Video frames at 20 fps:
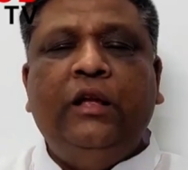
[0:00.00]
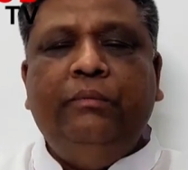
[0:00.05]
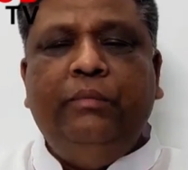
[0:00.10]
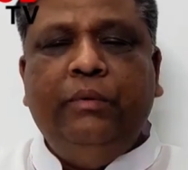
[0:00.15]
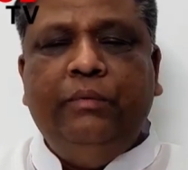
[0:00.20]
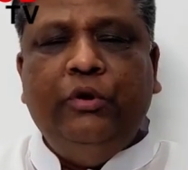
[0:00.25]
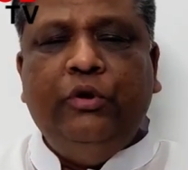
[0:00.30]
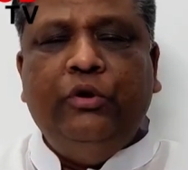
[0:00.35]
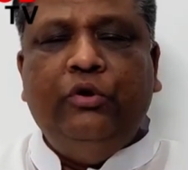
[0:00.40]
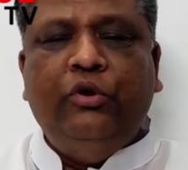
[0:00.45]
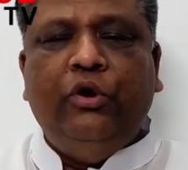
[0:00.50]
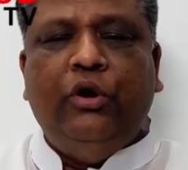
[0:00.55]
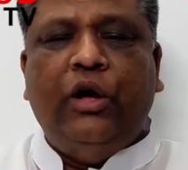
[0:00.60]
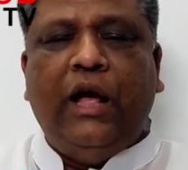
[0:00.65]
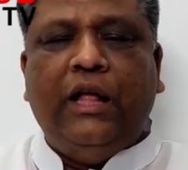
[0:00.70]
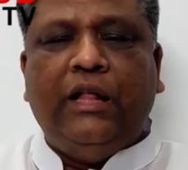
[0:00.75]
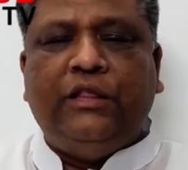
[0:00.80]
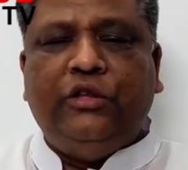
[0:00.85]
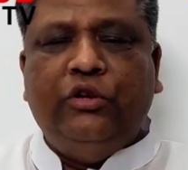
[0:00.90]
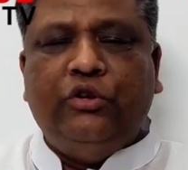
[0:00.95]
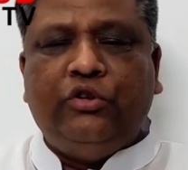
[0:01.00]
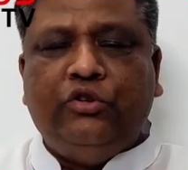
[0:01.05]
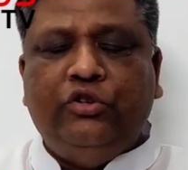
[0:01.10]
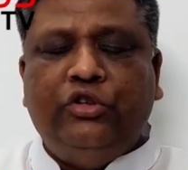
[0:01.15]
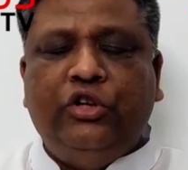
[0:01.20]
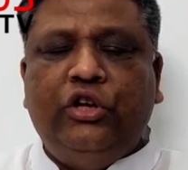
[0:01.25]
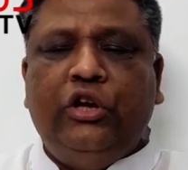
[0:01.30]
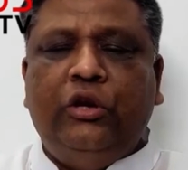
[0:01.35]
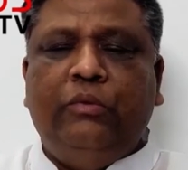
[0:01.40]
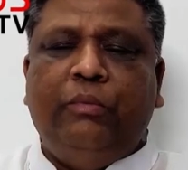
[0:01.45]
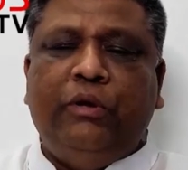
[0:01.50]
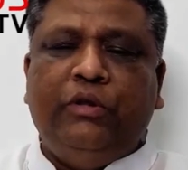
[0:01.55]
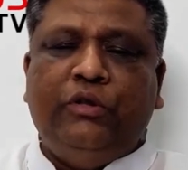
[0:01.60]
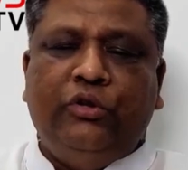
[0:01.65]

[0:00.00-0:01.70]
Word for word: বিভিন্ন আত্মীয় স্বজনের